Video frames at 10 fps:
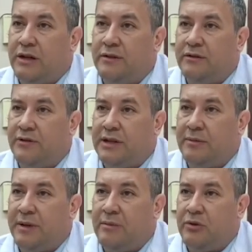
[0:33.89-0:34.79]
Que hace falta
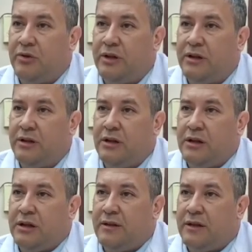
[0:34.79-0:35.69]
para poder
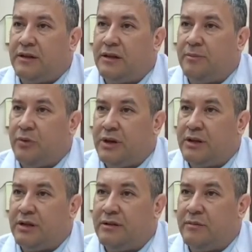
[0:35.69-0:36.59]
dar
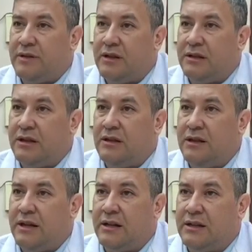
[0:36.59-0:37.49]
respuesta a ese paciente que
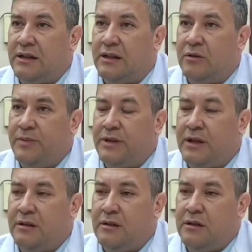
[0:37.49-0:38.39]
llega aquí al hospital